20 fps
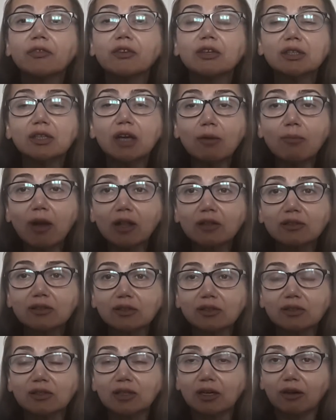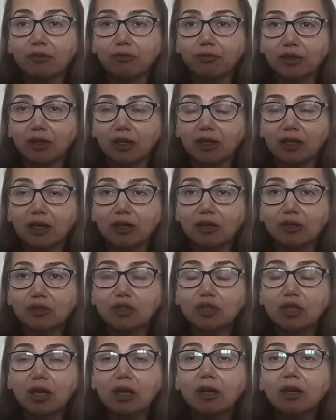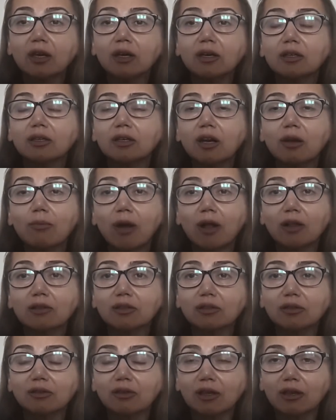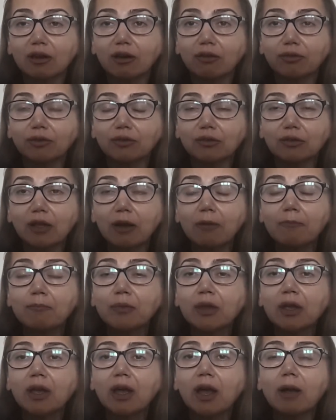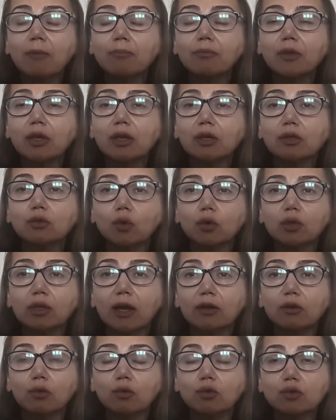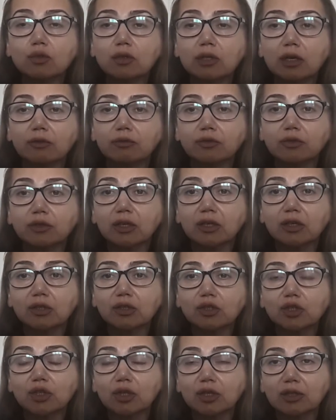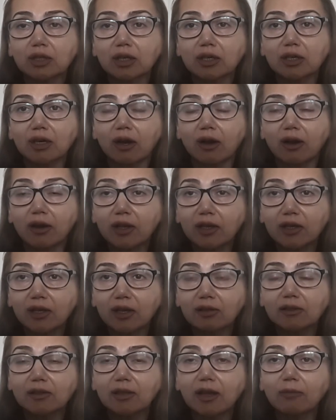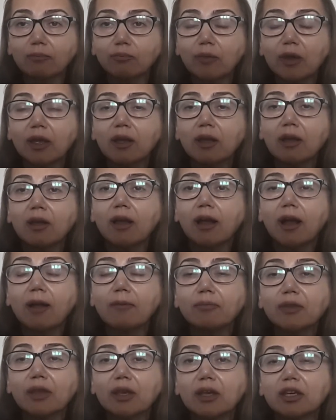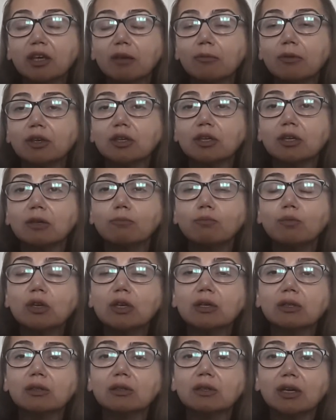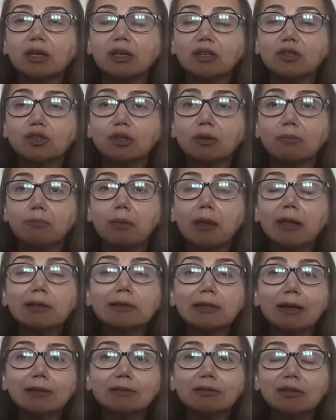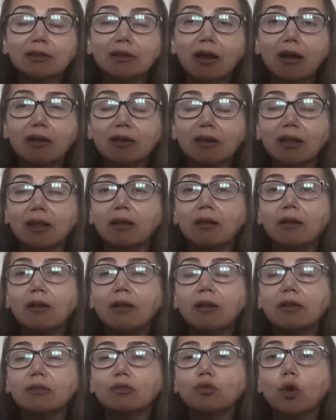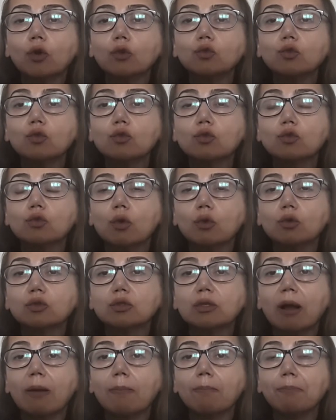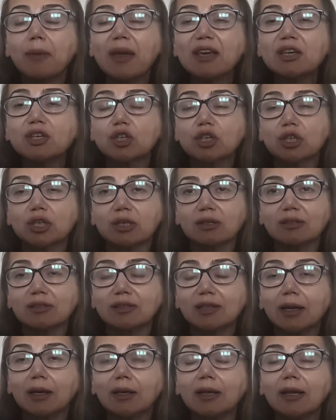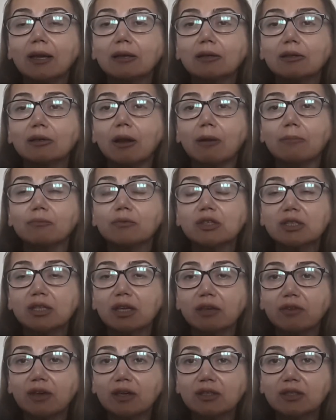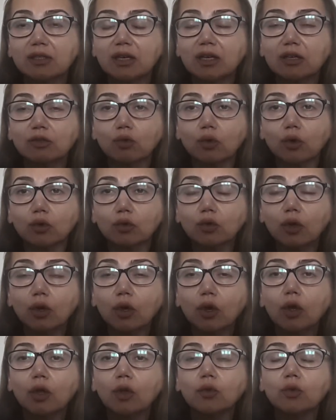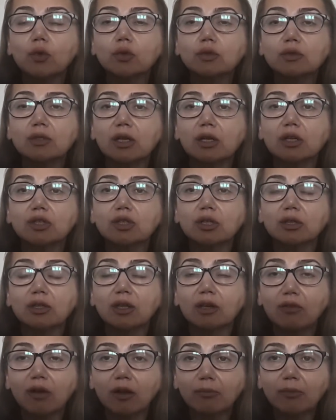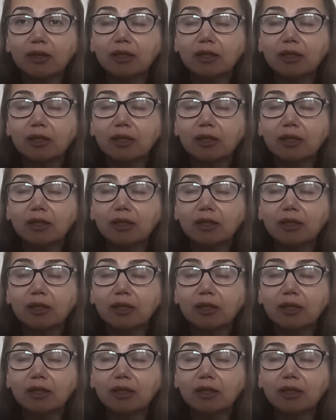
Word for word: Gram altın tarafına gelince gram altın tarafında hem e, dolar ons tarafındaki dışarıdaki hareketlenme hem de 2021 yılına ilişkin beklentilerle 495 TL gram seviyesine doğru yükselişin devam